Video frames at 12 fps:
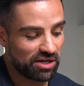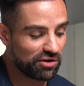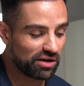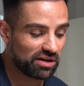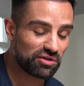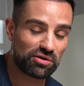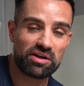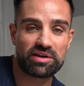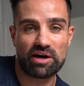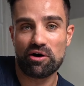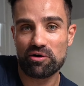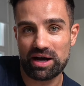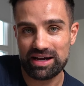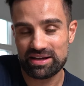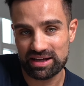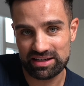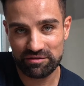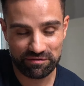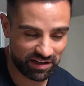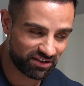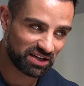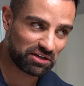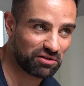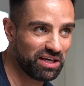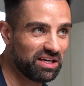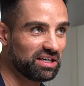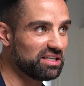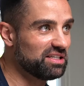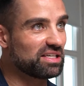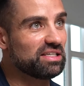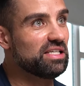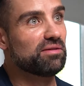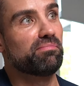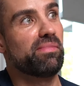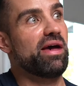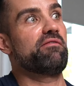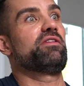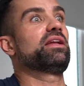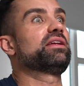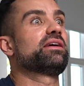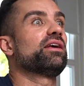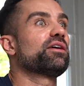Ihr könnt natürlich auch alternativ, wenn ihr sagt, Erythrit, mehrwertige